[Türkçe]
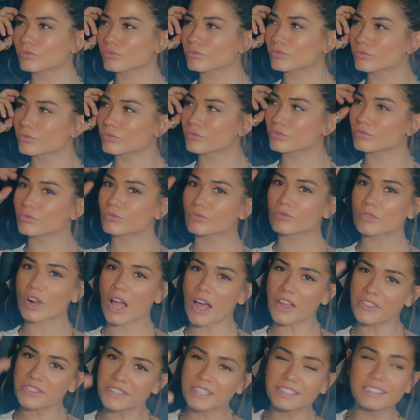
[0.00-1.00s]
anlamadım.
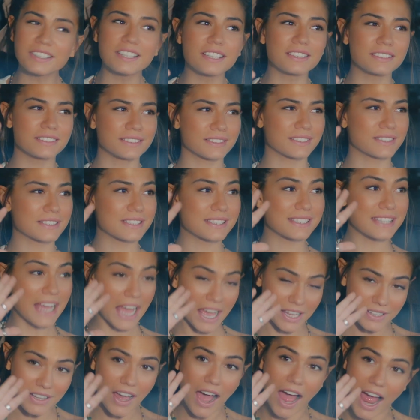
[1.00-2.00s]
Anladın
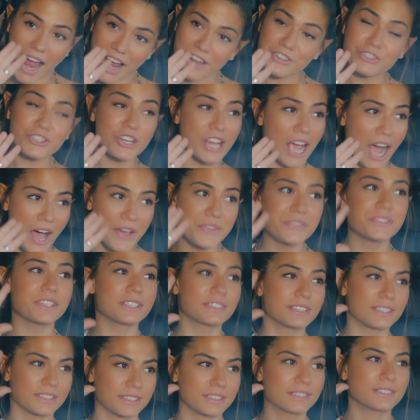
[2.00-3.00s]
sen her şeyi
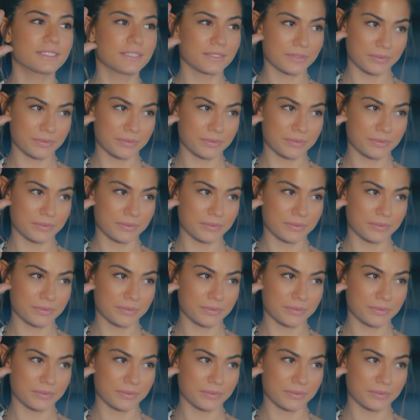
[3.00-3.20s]
anladın.